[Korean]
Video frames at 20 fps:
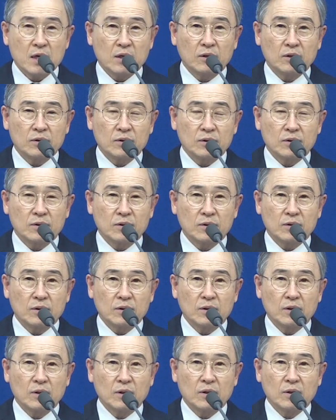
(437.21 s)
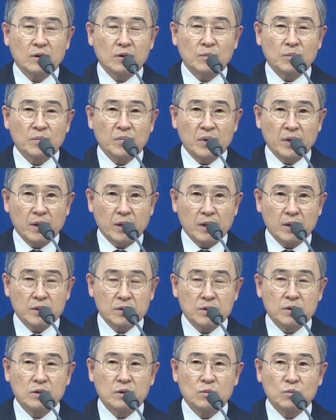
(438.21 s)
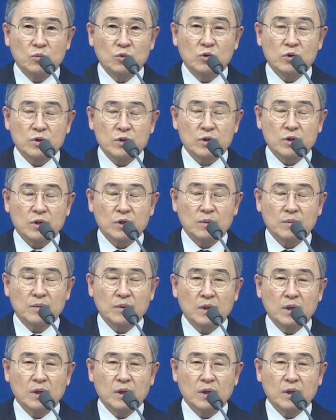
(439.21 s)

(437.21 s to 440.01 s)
것들을 배설물처럼